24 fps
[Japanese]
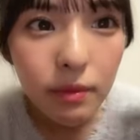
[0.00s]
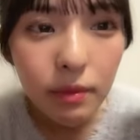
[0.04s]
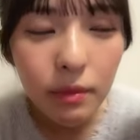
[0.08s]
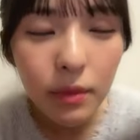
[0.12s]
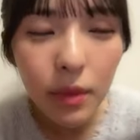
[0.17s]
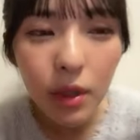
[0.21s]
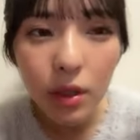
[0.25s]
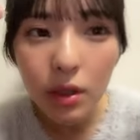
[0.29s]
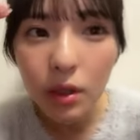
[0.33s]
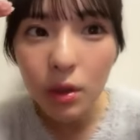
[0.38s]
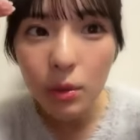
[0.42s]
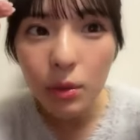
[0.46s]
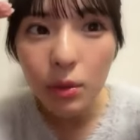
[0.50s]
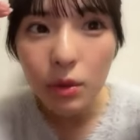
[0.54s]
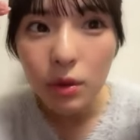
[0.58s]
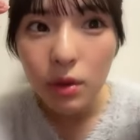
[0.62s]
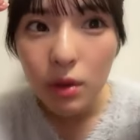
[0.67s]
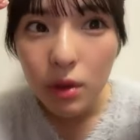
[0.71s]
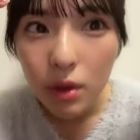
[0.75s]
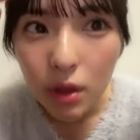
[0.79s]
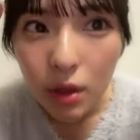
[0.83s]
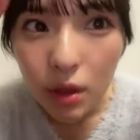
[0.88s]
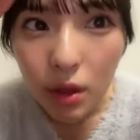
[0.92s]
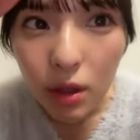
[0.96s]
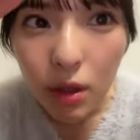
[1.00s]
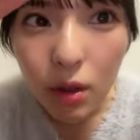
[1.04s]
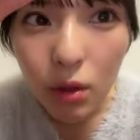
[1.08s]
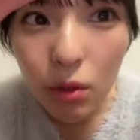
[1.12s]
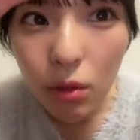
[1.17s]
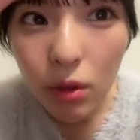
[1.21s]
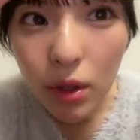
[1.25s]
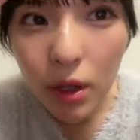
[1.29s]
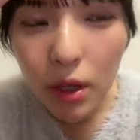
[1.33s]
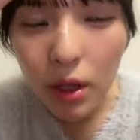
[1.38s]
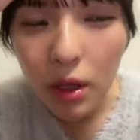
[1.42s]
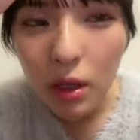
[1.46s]
うんまあでも
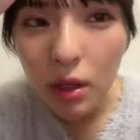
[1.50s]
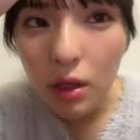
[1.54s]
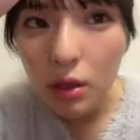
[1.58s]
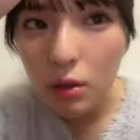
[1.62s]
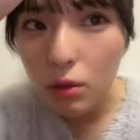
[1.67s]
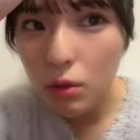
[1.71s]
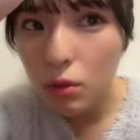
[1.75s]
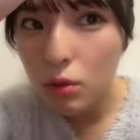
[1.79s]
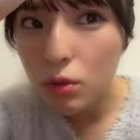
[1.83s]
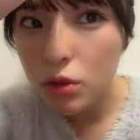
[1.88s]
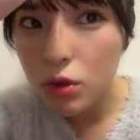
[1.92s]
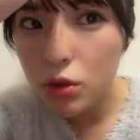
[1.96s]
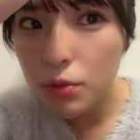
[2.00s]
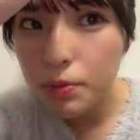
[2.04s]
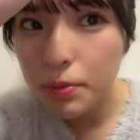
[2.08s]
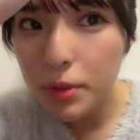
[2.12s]
ロケの出